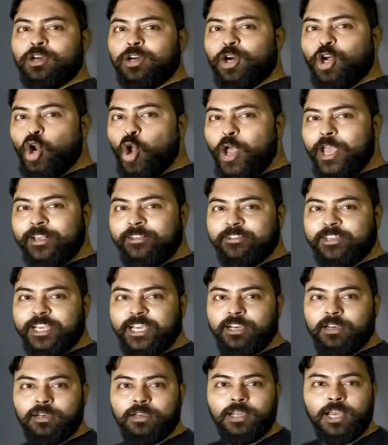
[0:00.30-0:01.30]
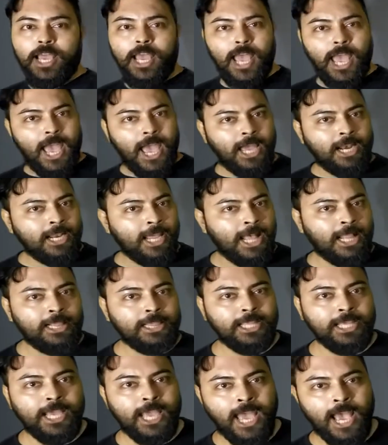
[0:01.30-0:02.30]
ग्लोइंग स्किन एंड
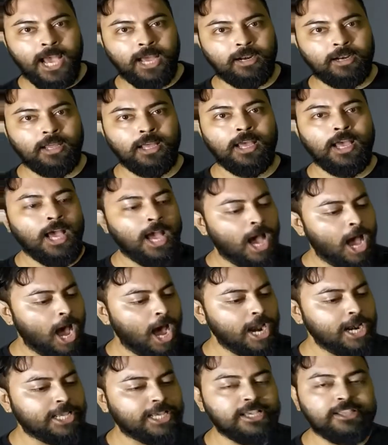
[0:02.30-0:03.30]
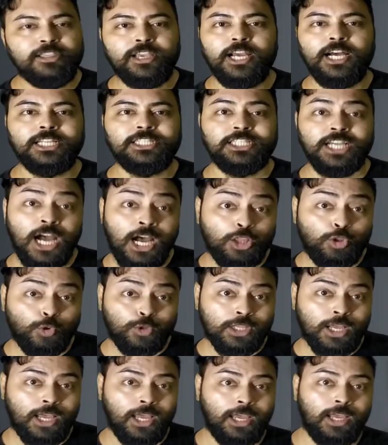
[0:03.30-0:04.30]
हेल्दी हेयर हर किसी का चाहत
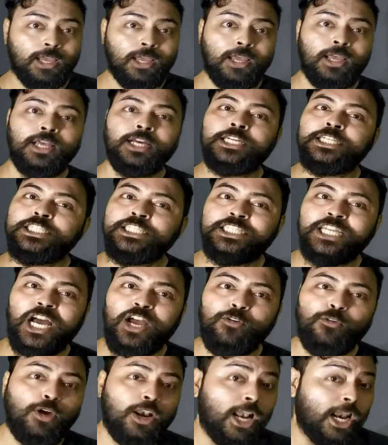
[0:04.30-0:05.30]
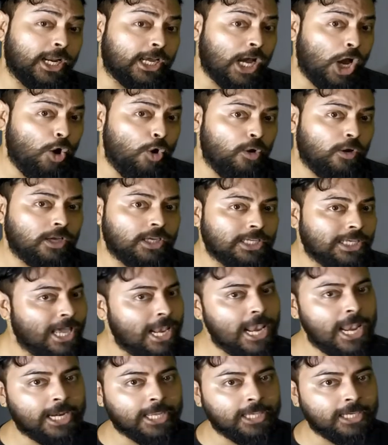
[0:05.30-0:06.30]
होता है चाहे वो लड़का हो या
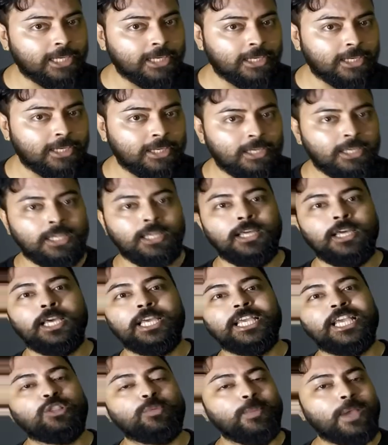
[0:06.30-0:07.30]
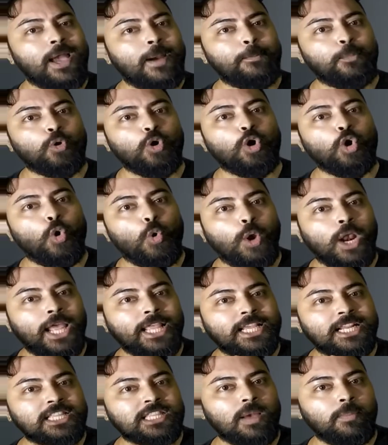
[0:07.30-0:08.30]
लड़की इसमें आपको कोलाजन
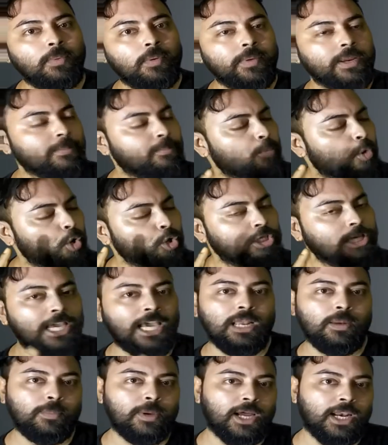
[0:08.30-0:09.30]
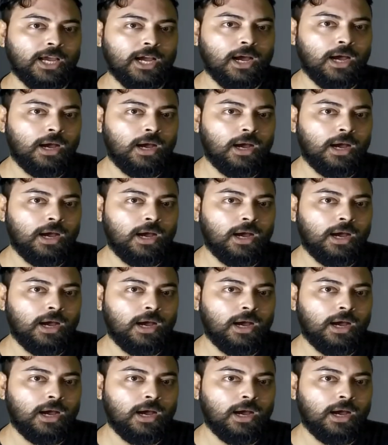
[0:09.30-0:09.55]
सप्लीमेंट बहुत ही हेल्प करेगा